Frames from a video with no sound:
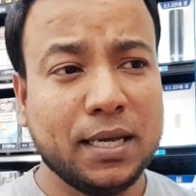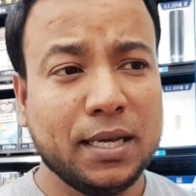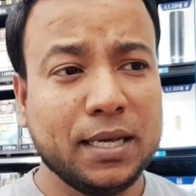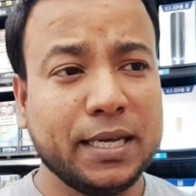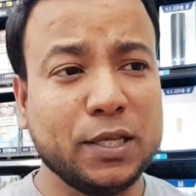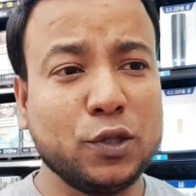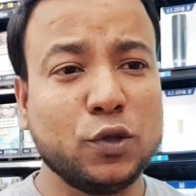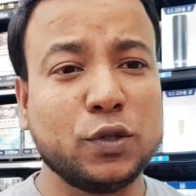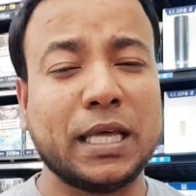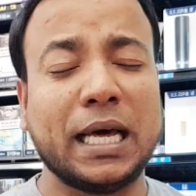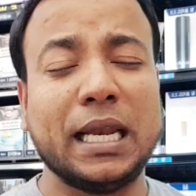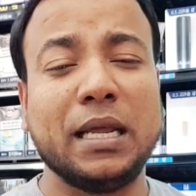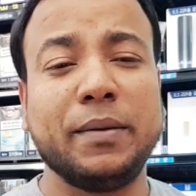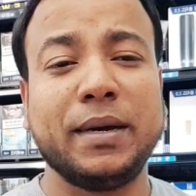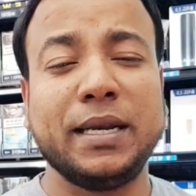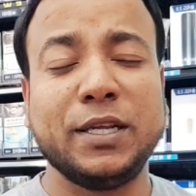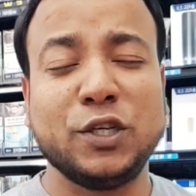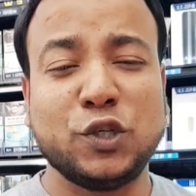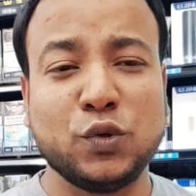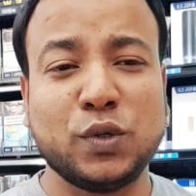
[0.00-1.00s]
কিন্তু
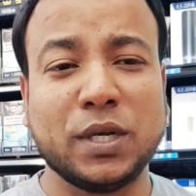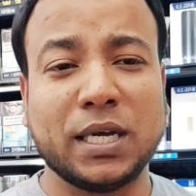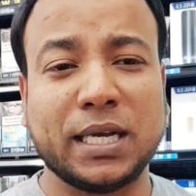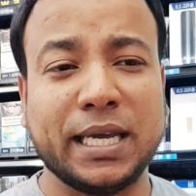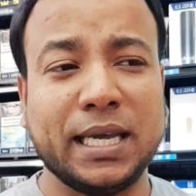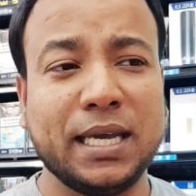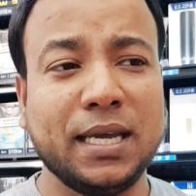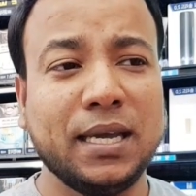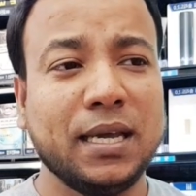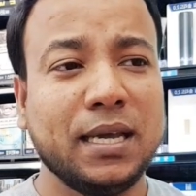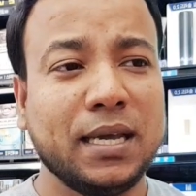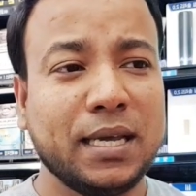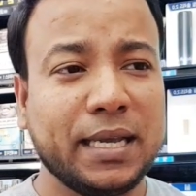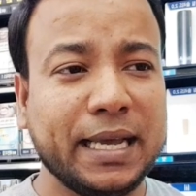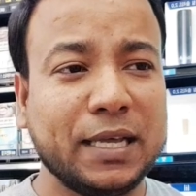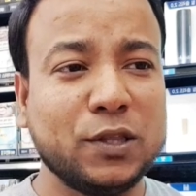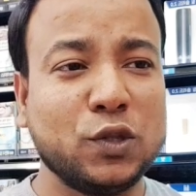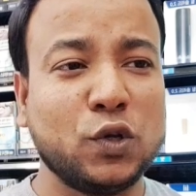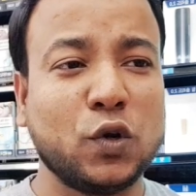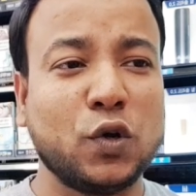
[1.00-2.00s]
তালেবান ইস্যুটাকে
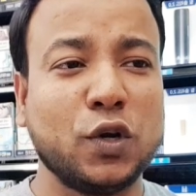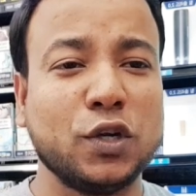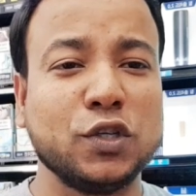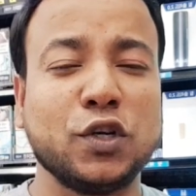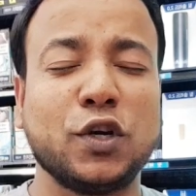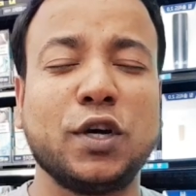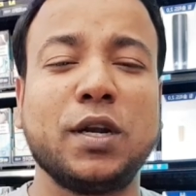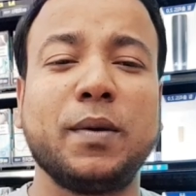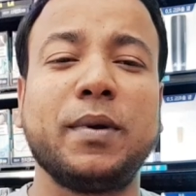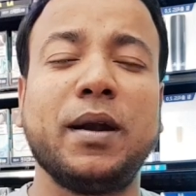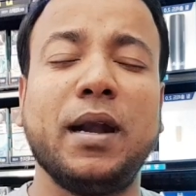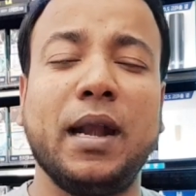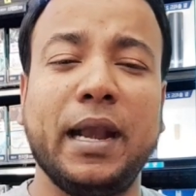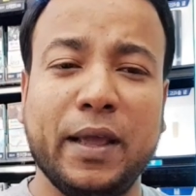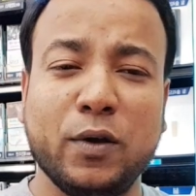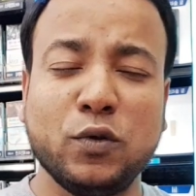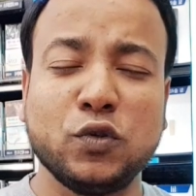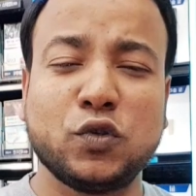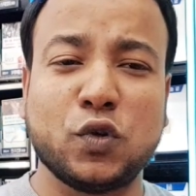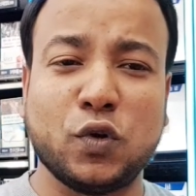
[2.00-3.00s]
কেন্দ্র করে যখন আমরা
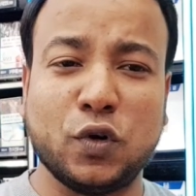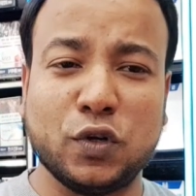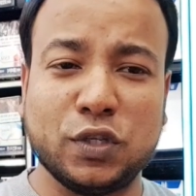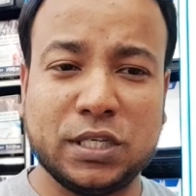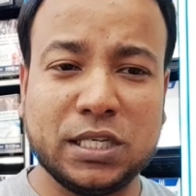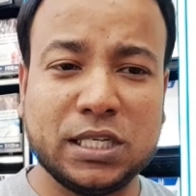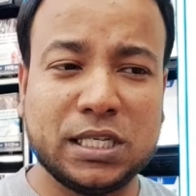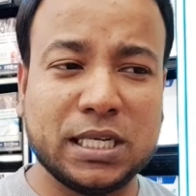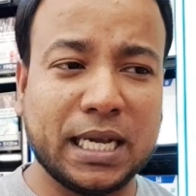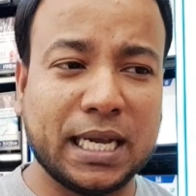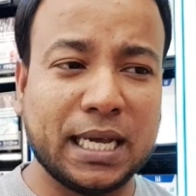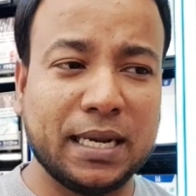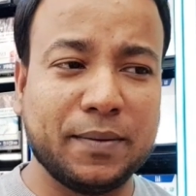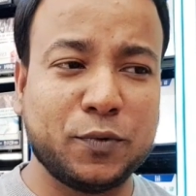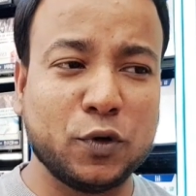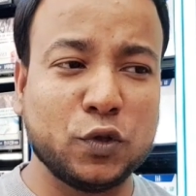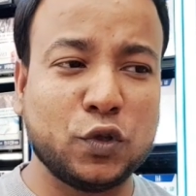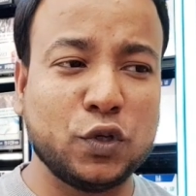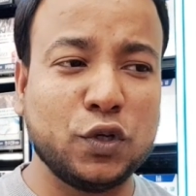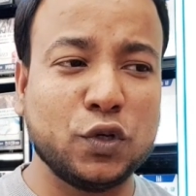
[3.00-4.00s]
নিউজ করছি সেখানে
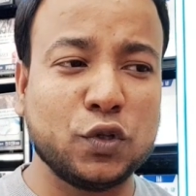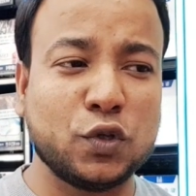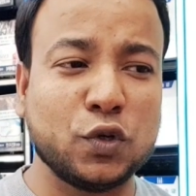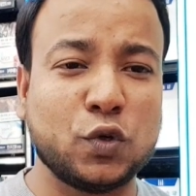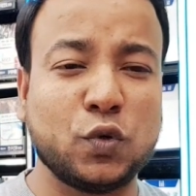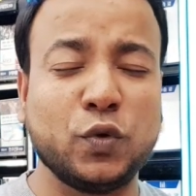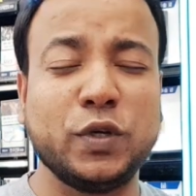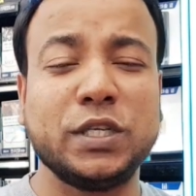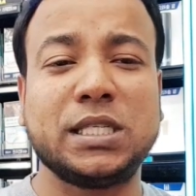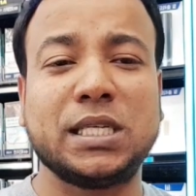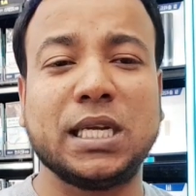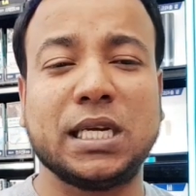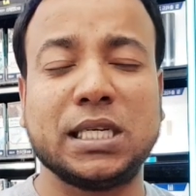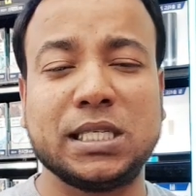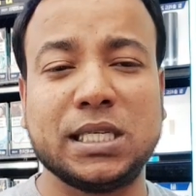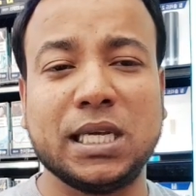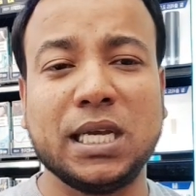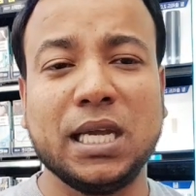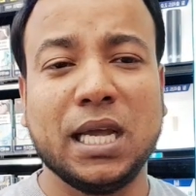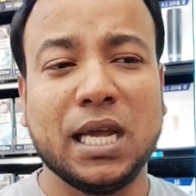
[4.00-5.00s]
প্রতিনিয়ত টুইস্ট
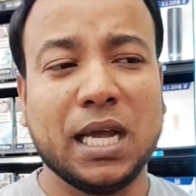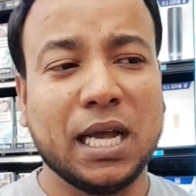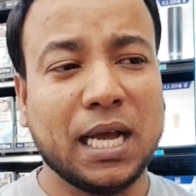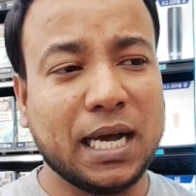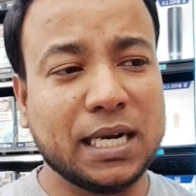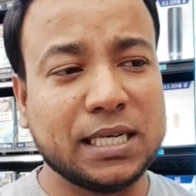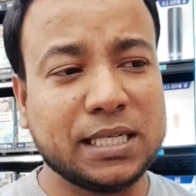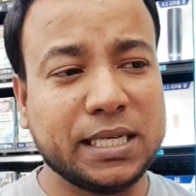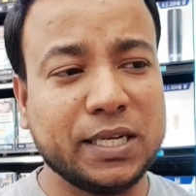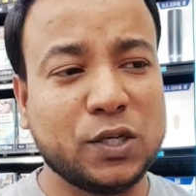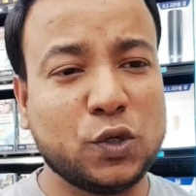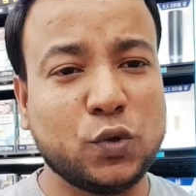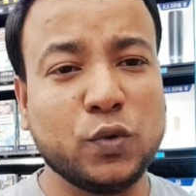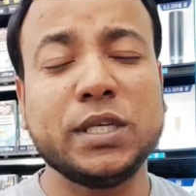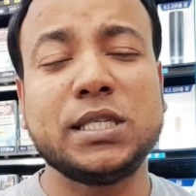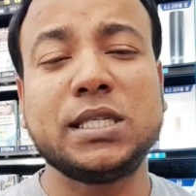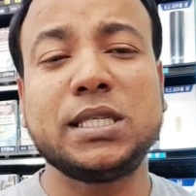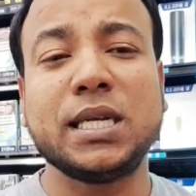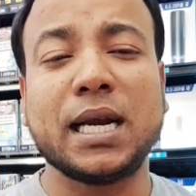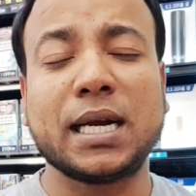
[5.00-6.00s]
আসছে আর সেই
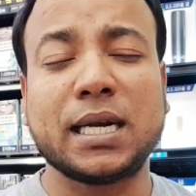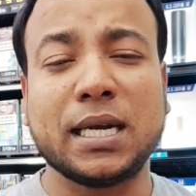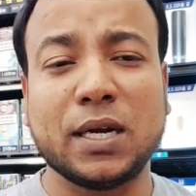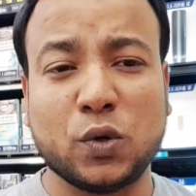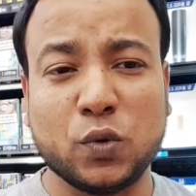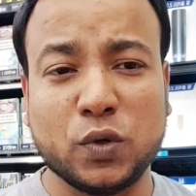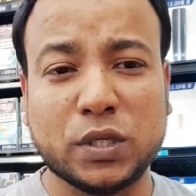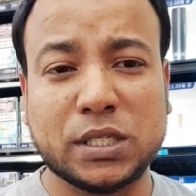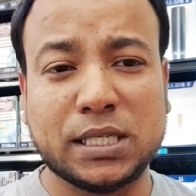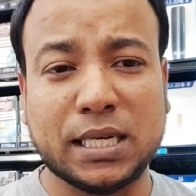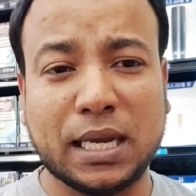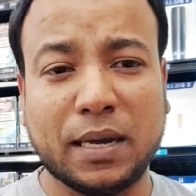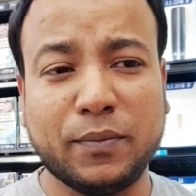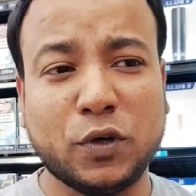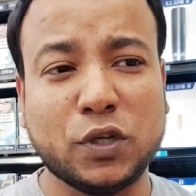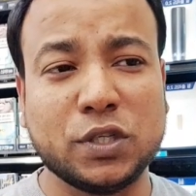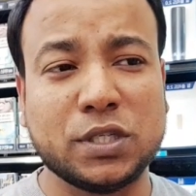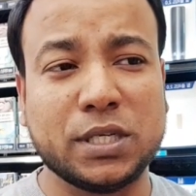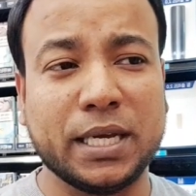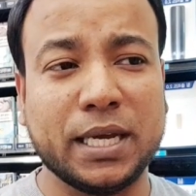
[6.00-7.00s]
টুইস্টের একটা টুইস্ট নাম
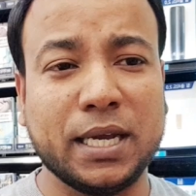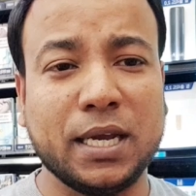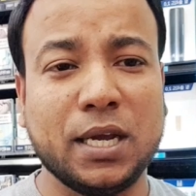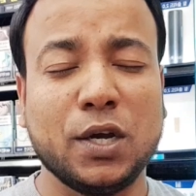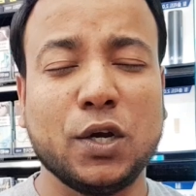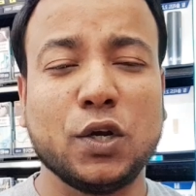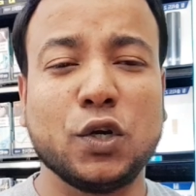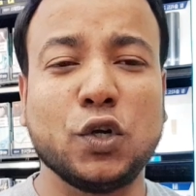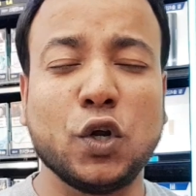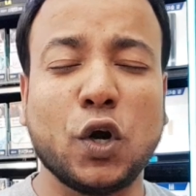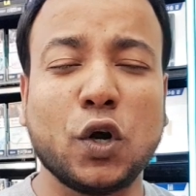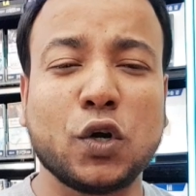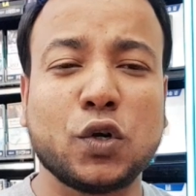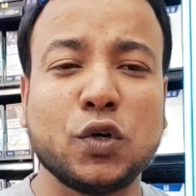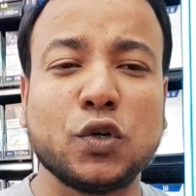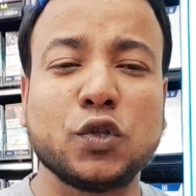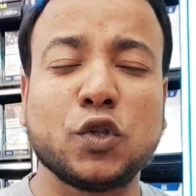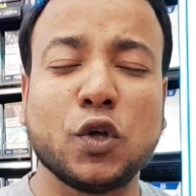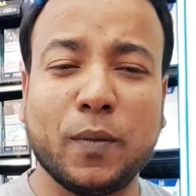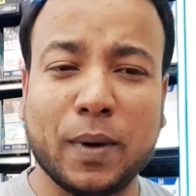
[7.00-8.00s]
হচ্ছে
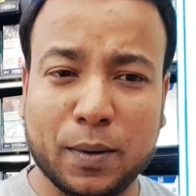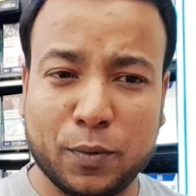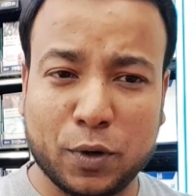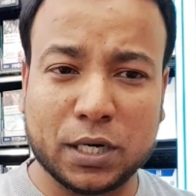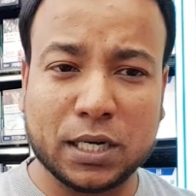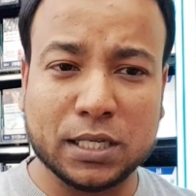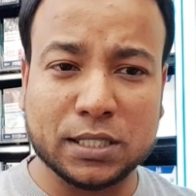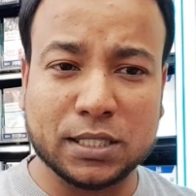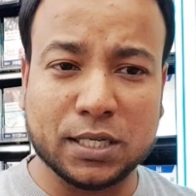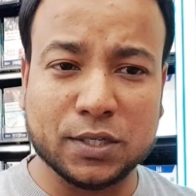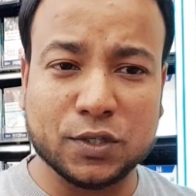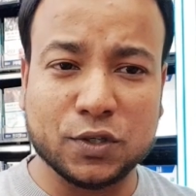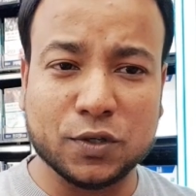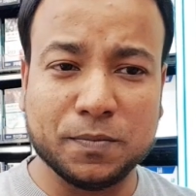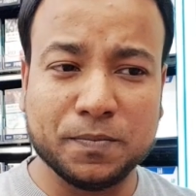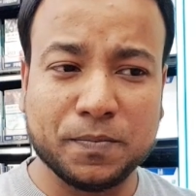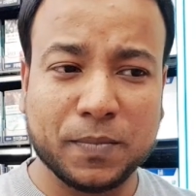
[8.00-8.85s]
ডক্টর তমাল ভট্টাচার্য